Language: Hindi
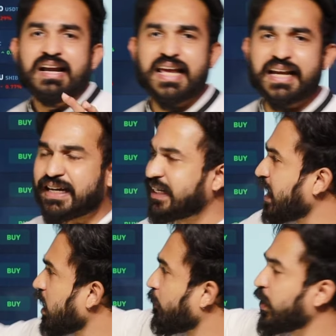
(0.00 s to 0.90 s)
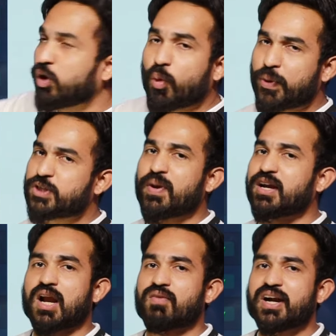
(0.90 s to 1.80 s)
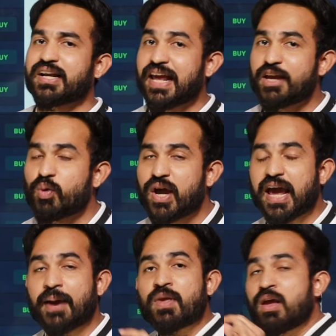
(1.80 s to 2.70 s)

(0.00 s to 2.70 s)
लेकिन ये अभी रुपीस में कन्वर्ट नहीं हुए हैं